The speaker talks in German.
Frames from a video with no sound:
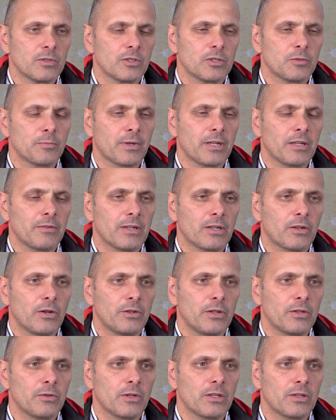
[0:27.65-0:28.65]
Sprich, wir
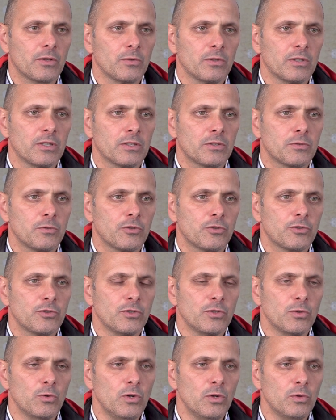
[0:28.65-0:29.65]
können dort nur
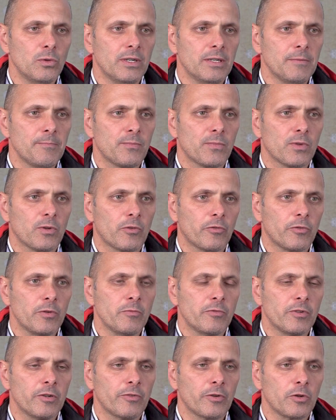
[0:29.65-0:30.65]
zwischen 0 Uhr und
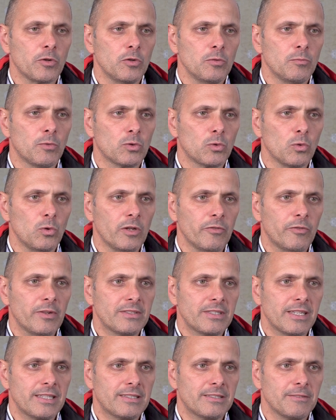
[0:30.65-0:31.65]
5 Uhr früh Module
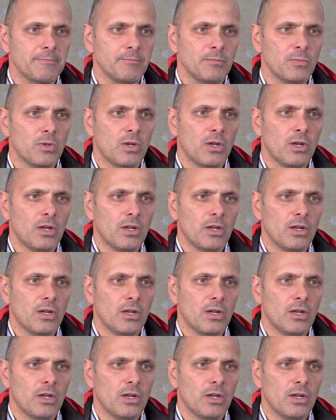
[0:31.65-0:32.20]
versetzen,